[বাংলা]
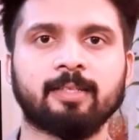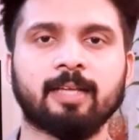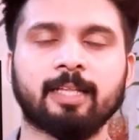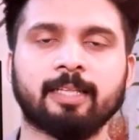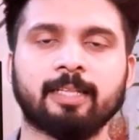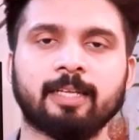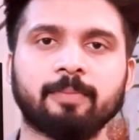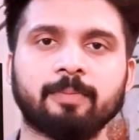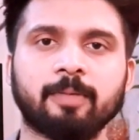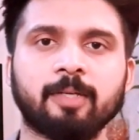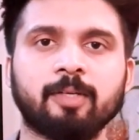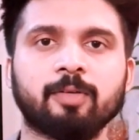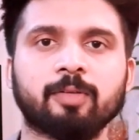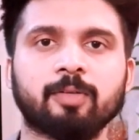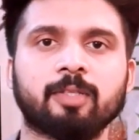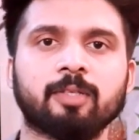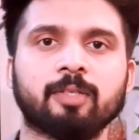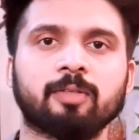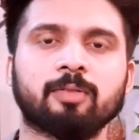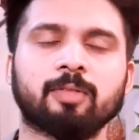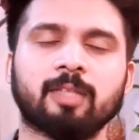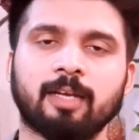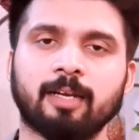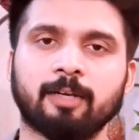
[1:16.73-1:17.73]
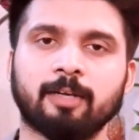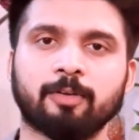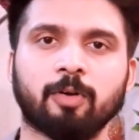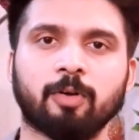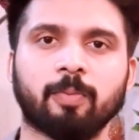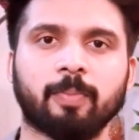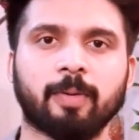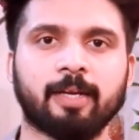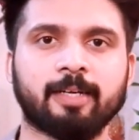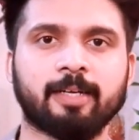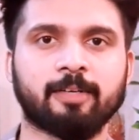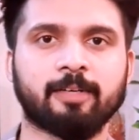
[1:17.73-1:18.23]
তাদের ভিডিওতেও তারা
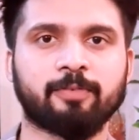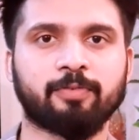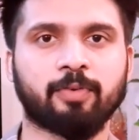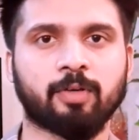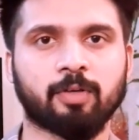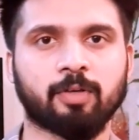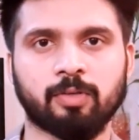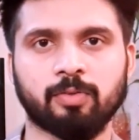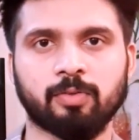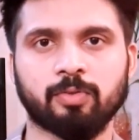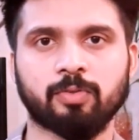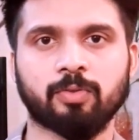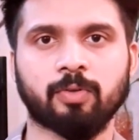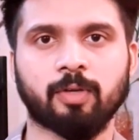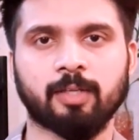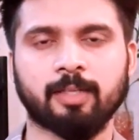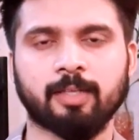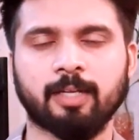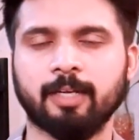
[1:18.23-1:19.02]
কপিরাইটেড ফটো ইউজ করে